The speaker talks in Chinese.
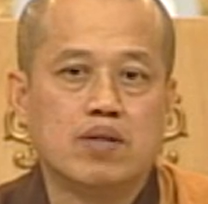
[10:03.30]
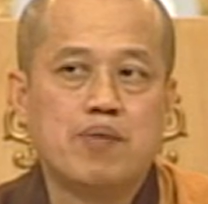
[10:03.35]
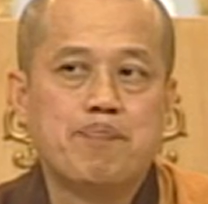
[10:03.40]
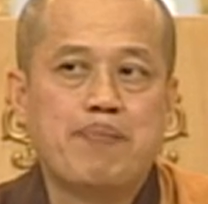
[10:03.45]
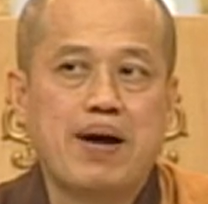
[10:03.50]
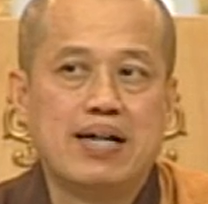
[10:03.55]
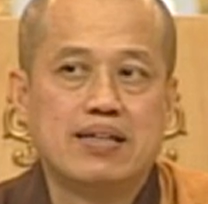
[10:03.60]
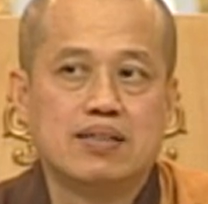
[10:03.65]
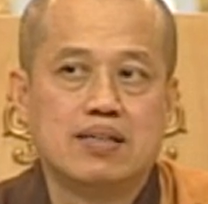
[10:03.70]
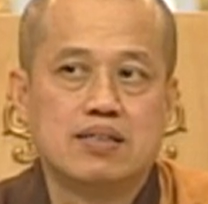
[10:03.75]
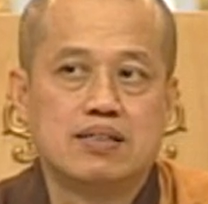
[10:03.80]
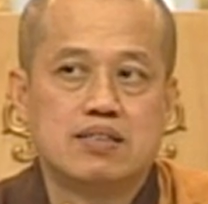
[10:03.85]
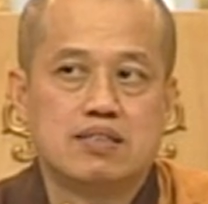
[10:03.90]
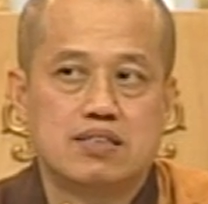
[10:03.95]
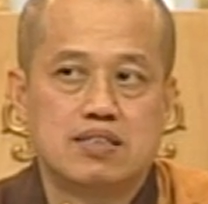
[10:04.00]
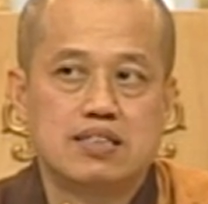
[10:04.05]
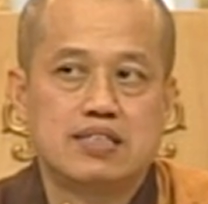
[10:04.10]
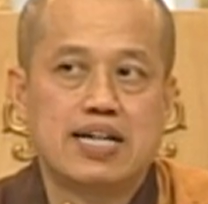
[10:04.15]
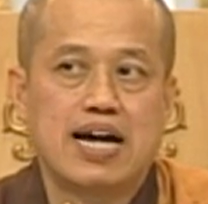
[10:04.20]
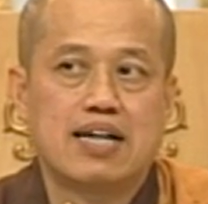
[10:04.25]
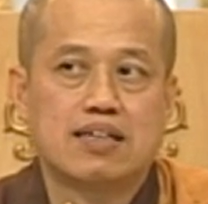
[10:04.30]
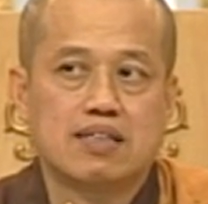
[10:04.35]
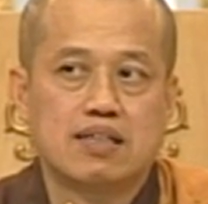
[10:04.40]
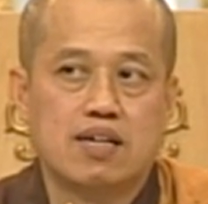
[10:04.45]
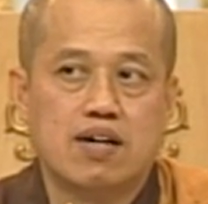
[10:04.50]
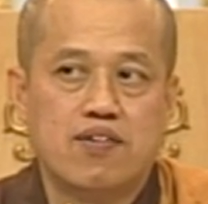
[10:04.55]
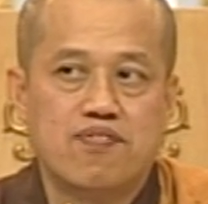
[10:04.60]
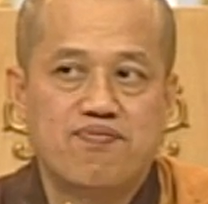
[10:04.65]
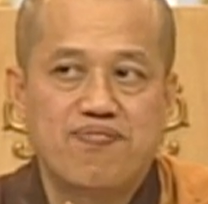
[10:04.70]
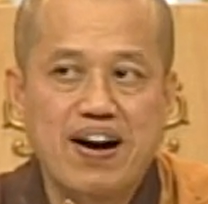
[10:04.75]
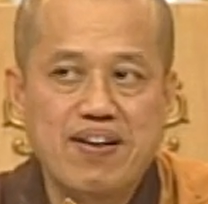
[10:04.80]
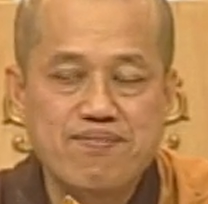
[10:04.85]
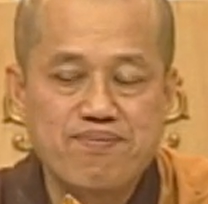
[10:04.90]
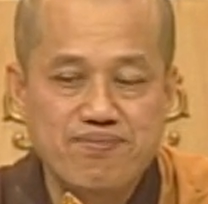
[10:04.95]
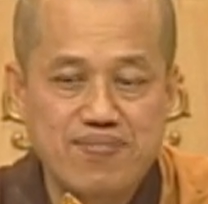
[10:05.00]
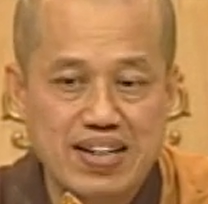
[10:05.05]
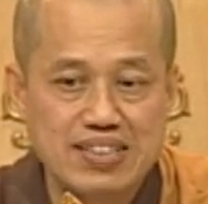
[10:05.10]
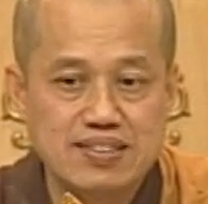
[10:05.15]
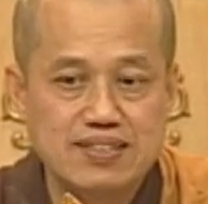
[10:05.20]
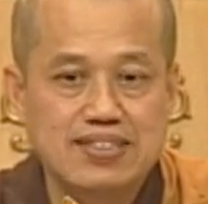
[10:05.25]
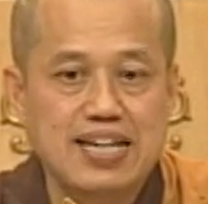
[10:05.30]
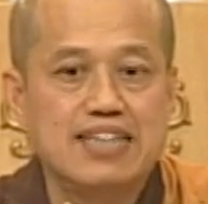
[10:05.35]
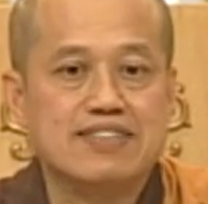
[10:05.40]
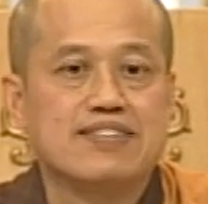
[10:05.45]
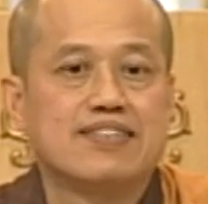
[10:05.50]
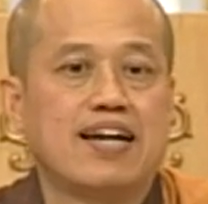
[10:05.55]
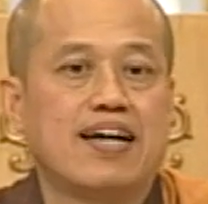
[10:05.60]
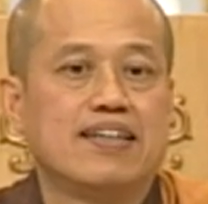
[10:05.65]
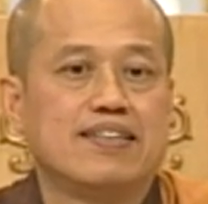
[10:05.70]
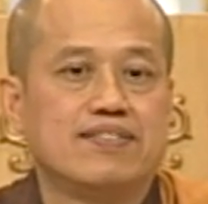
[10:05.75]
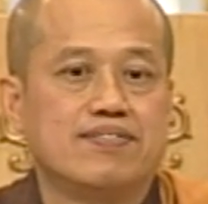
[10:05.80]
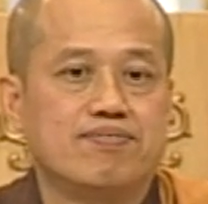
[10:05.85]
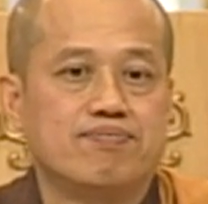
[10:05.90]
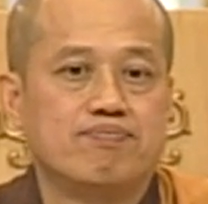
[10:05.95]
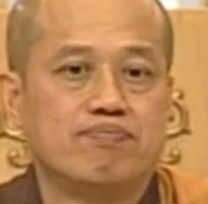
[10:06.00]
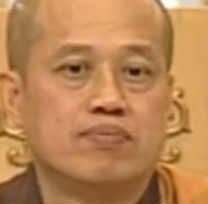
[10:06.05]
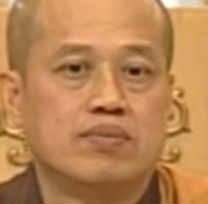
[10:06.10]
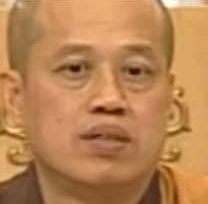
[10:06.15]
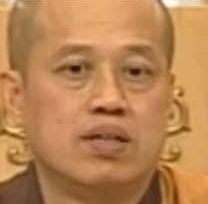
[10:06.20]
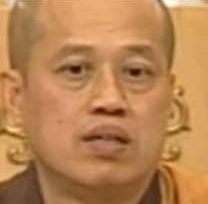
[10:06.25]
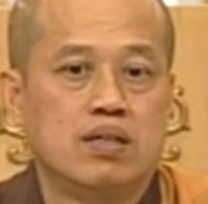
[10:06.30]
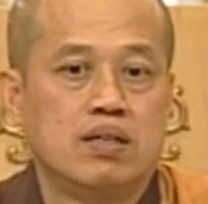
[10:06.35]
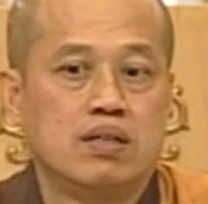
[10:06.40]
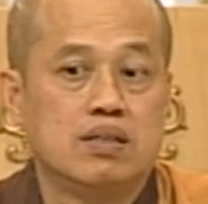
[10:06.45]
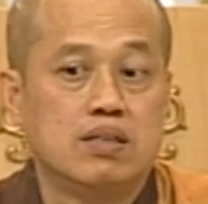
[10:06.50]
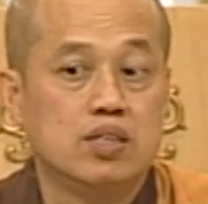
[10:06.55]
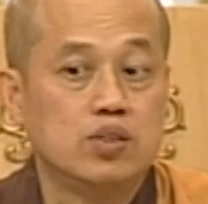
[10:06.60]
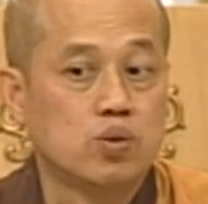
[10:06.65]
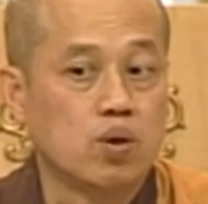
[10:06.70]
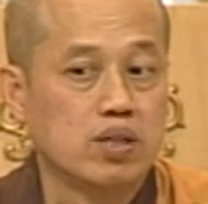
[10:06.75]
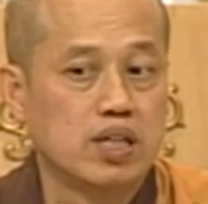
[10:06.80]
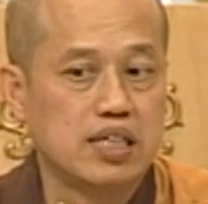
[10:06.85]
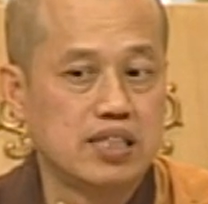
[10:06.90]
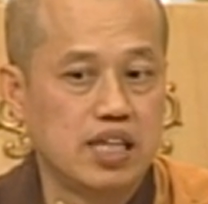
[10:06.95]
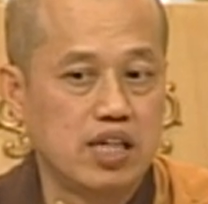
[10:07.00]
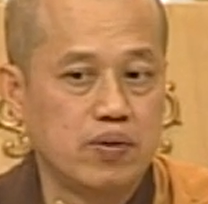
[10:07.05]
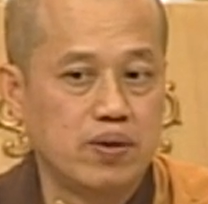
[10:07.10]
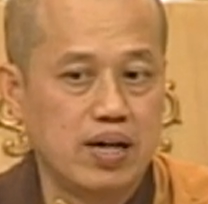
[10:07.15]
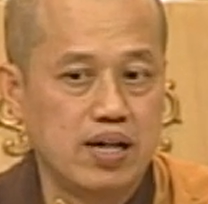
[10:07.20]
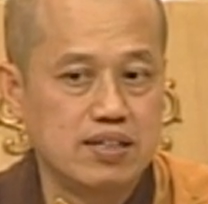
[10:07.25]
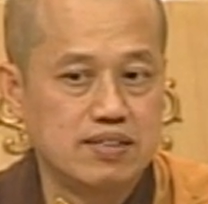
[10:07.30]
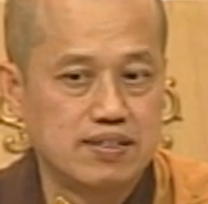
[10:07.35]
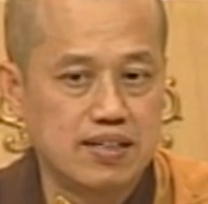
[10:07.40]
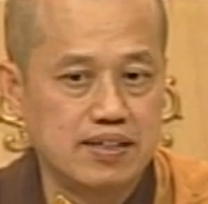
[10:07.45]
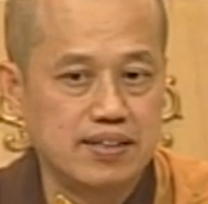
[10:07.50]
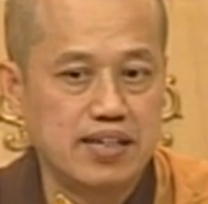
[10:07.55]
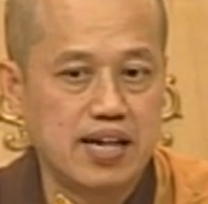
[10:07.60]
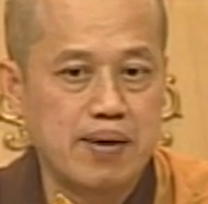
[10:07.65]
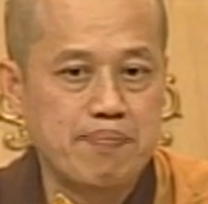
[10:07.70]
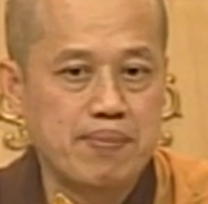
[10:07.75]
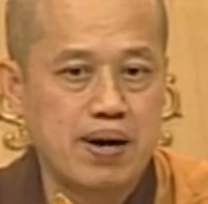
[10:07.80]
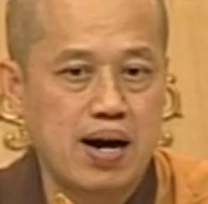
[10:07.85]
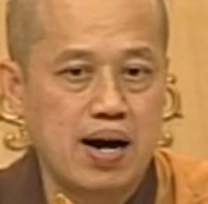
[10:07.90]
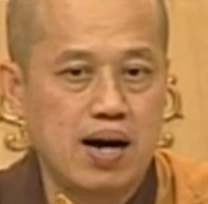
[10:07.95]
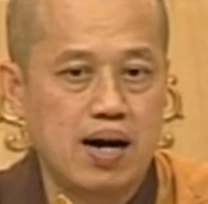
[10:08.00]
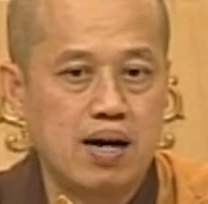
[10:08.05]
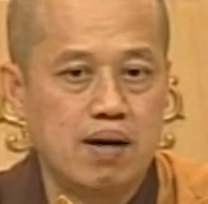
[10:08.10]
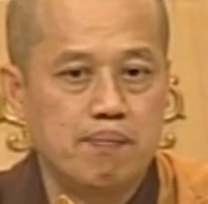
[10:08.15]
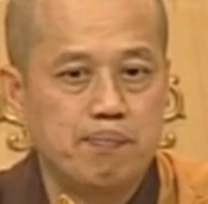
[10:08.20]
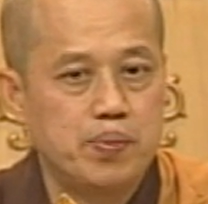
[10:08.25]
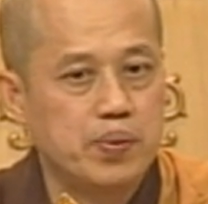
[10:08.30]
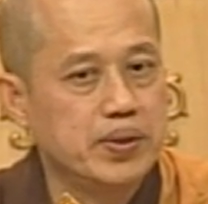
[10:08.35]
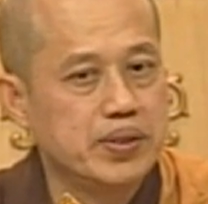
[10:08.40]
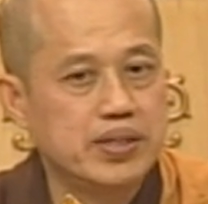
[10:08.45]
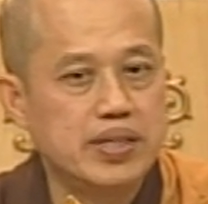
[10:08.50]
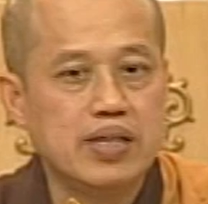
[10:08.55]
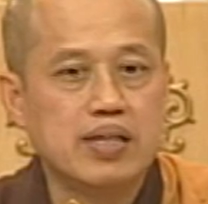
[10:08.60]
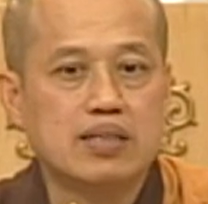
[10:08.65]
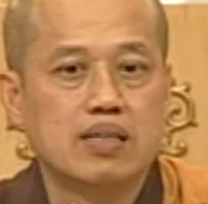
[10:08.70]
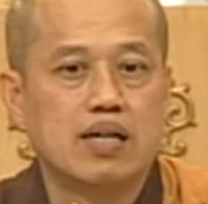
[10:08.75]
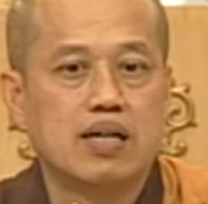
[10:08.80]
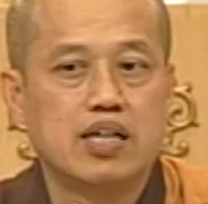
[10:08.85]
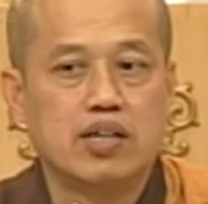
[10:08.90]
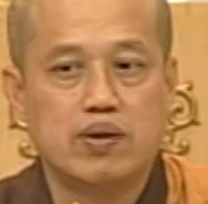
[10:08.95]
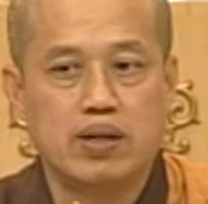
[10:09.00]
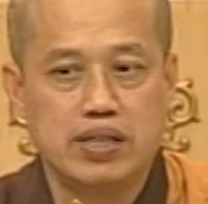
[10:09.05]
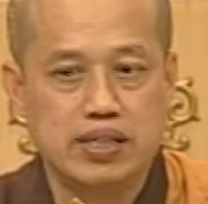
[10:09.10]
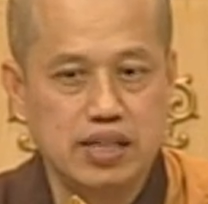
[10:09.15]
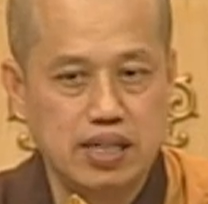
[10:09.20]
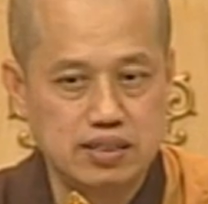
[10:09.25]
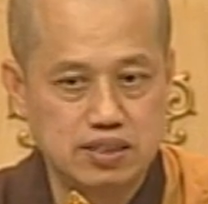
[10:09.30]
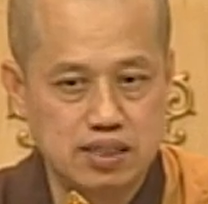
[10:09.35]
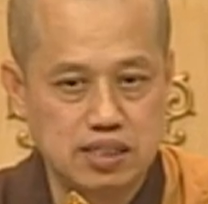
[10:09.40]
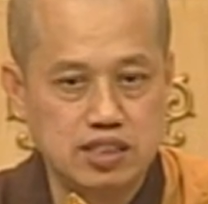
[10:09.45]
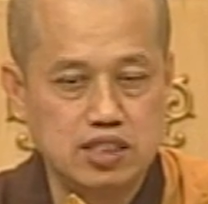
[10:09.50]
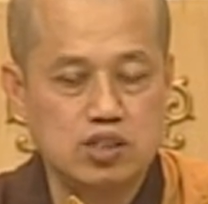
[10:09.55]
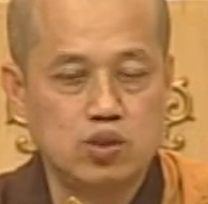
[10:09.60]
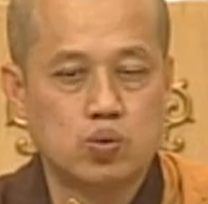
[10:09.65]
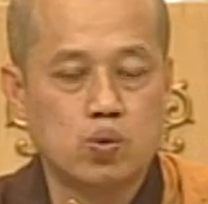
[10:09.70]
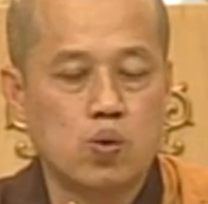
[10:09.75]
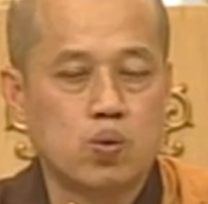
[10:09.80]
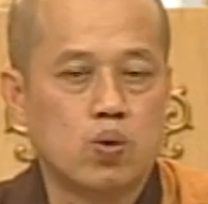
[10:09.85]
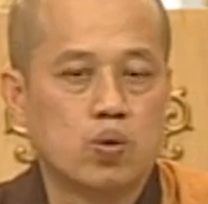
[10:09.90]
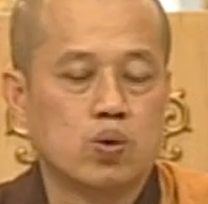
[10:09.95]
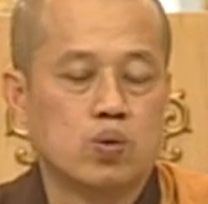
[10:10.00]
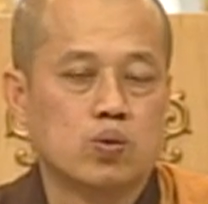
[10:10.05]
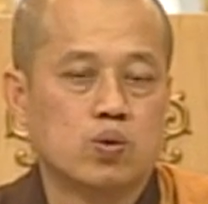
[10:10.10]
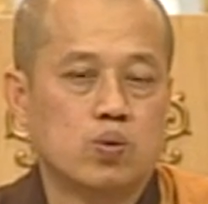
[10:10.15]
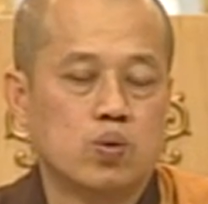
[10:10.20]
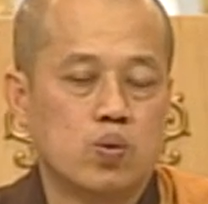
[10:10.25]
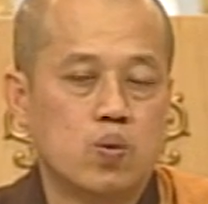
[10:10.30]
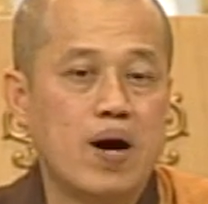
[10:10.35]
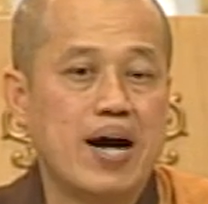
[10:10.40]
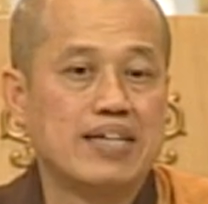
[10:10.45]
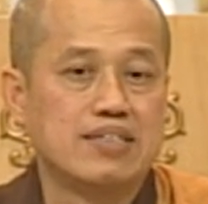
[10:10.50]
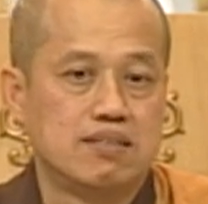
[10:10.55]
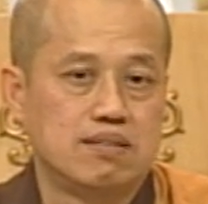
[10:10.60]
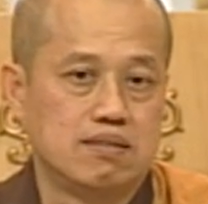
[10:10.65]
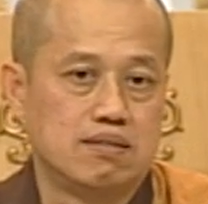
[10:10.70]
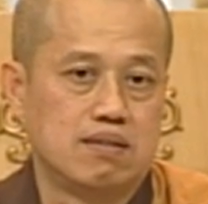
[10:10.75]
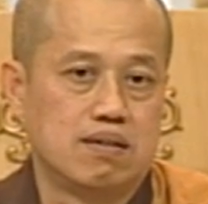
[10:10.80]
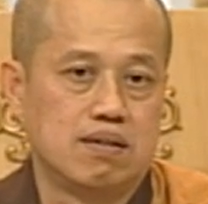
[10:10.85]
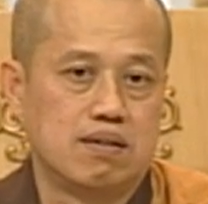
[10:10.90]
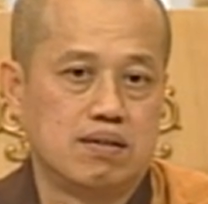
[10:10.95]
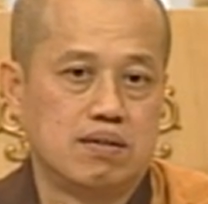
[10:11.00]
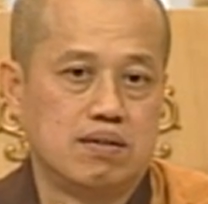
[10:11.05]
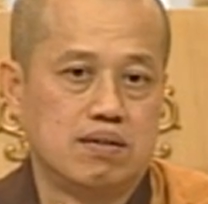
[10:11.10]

们一般人只是这样的泛泛善善，你说你一定可以升天吗？不一定的，因为你也曾经做过坏事的。